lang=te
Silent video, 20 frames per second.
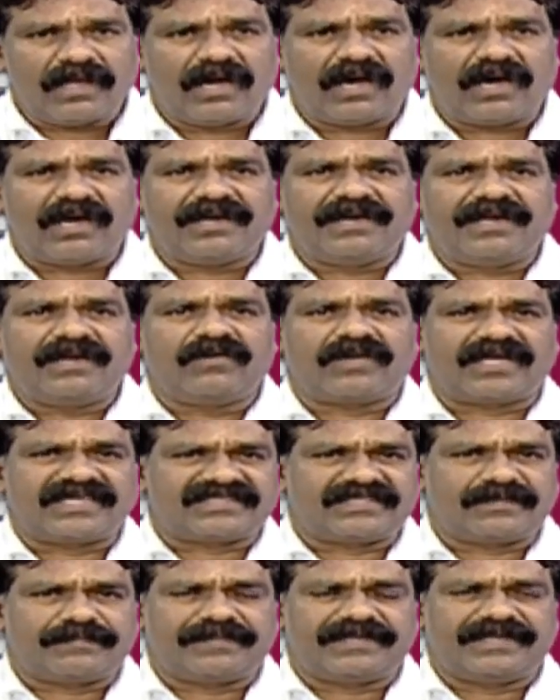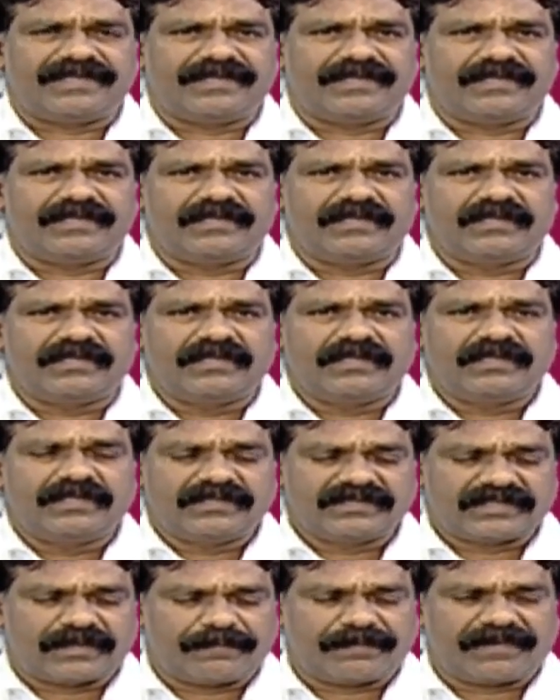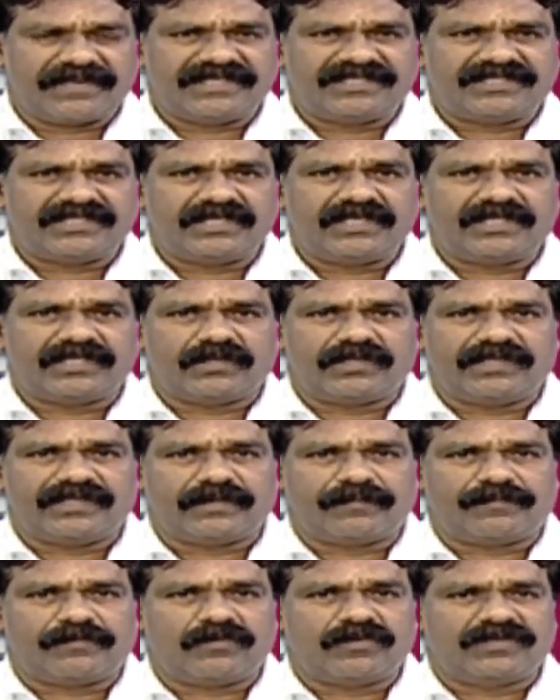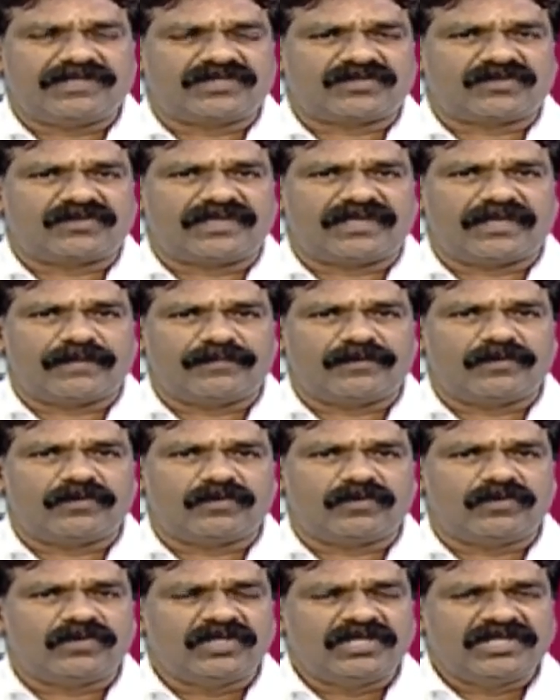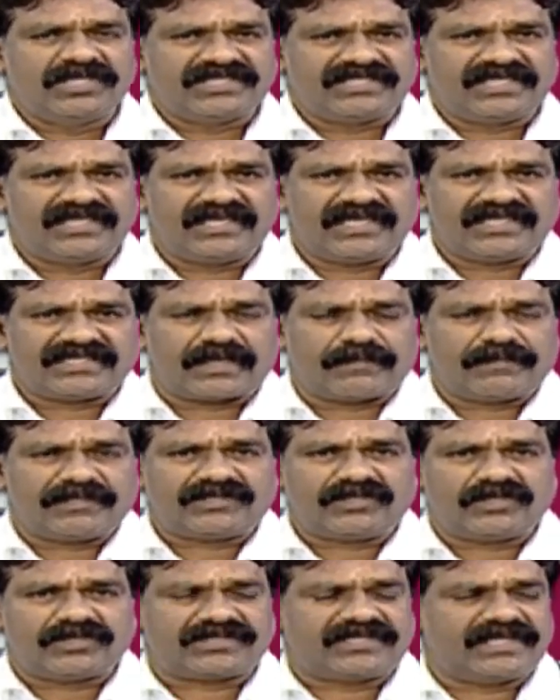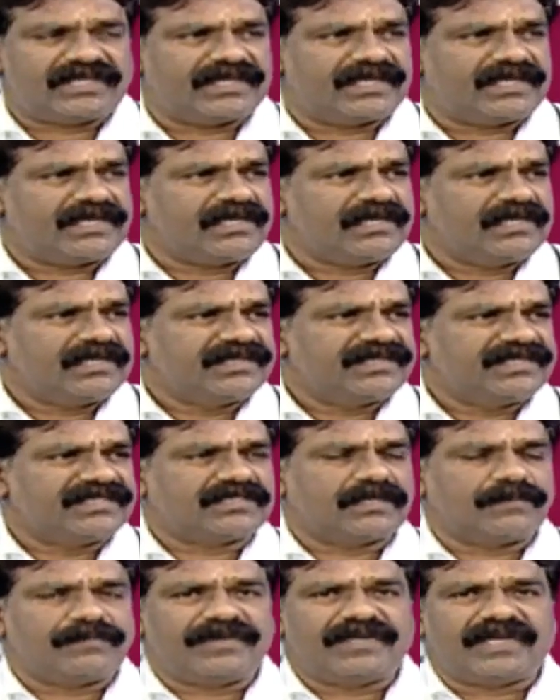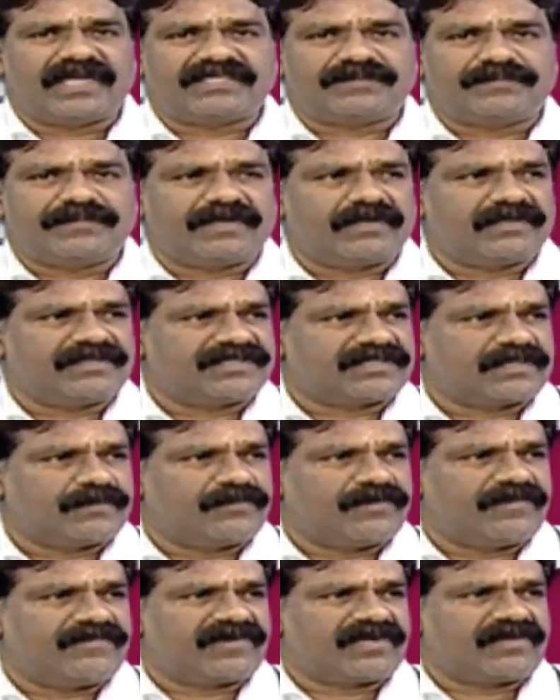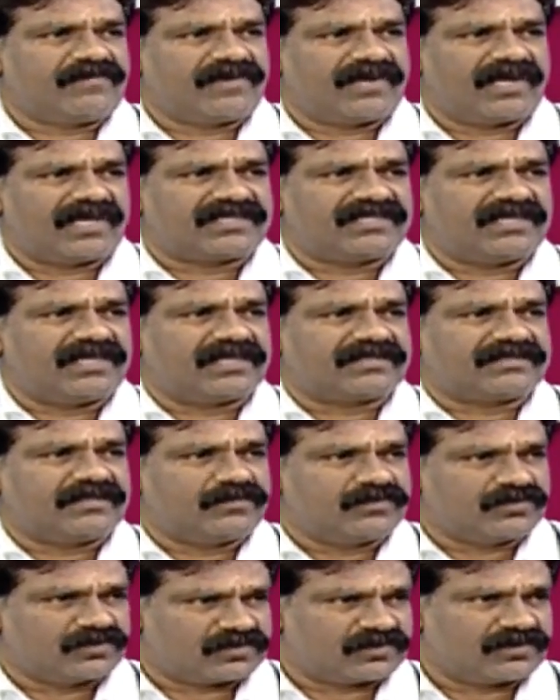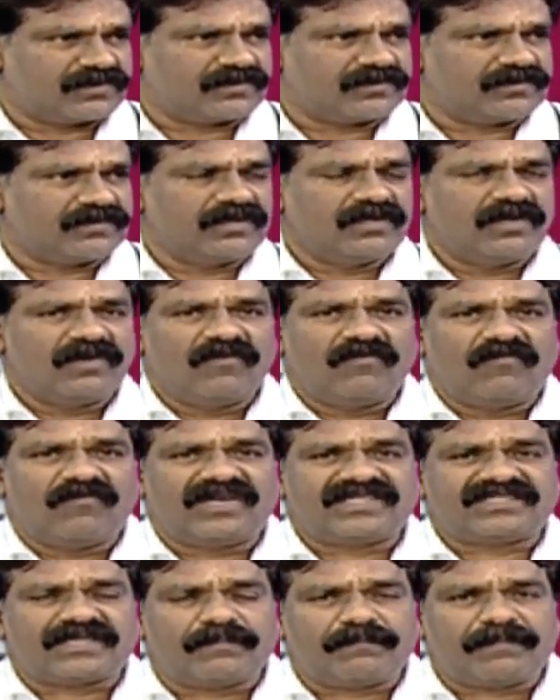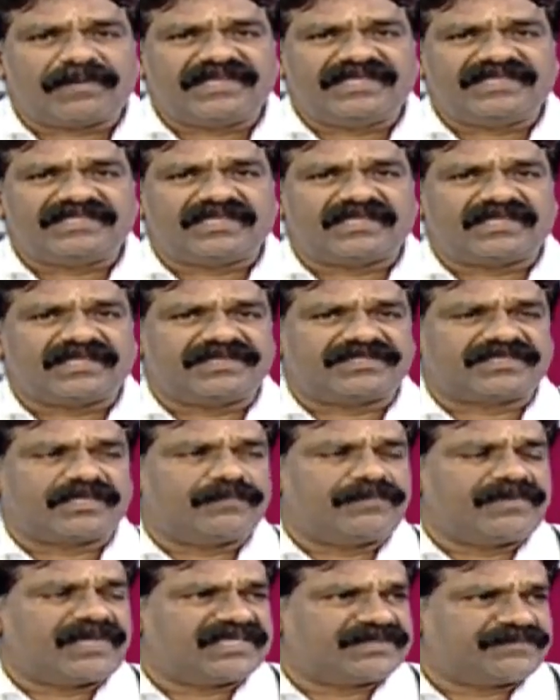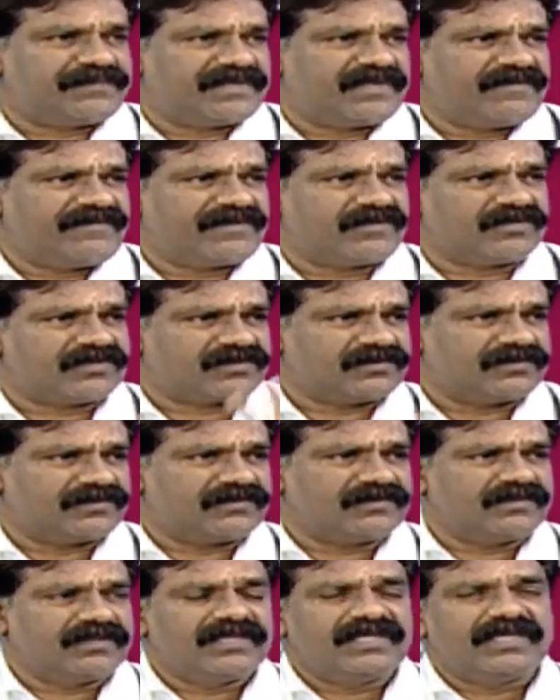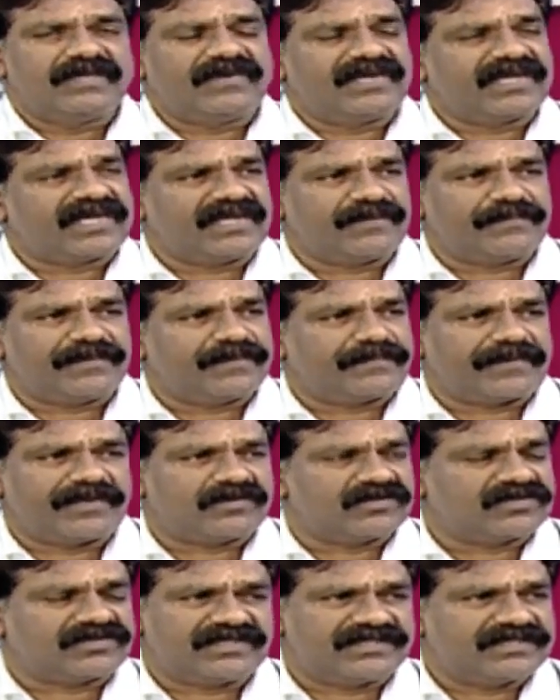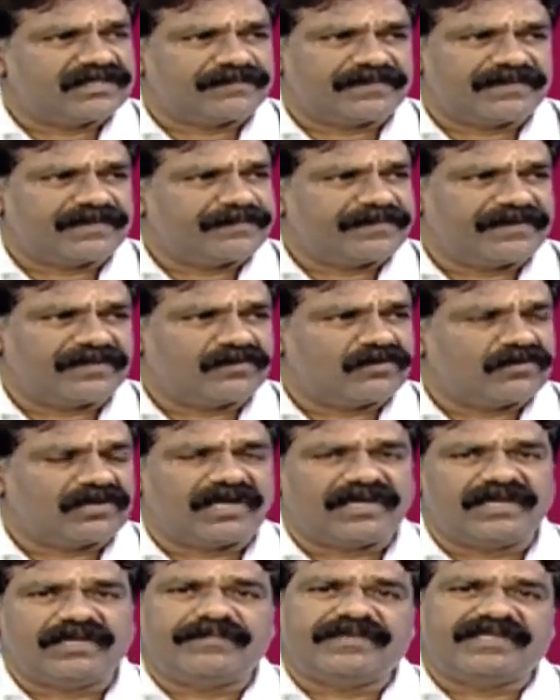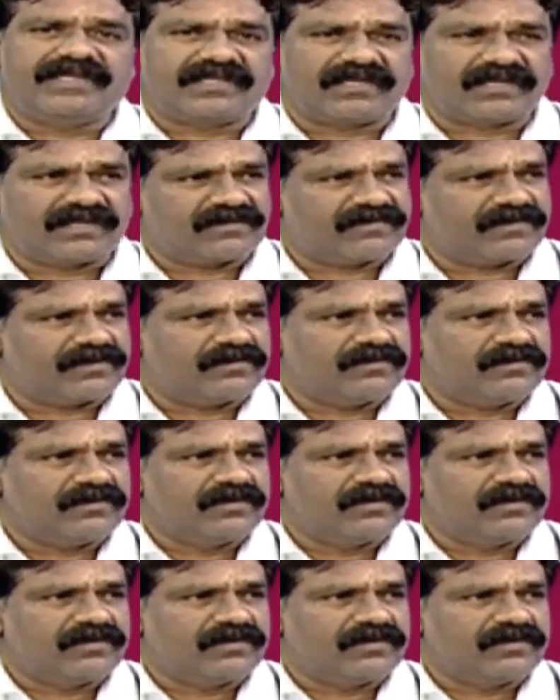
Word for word: ఆరు నెలలు కష్టపడి సంపాదించి ఇంత ఇంత పోగు చేసుకున్న డబ్బులు చిన్న సమస్య వస్తే తీసుకుపోయి హాస్పిటల్ తీసుకుపోయే వరకు వాడు లక్షలు లక్షలు గుంజుతున్నారు వాడు సంపాదించినంత తీసుకుపోయి హాస్పిటల్లో పెట్టొస్తున్నాడు వాడు ఎక్కడ పైకి వస్తాడు చెప్పండి పేదవాళ్ళు కానీ మిగతాగతి వాళ్ళు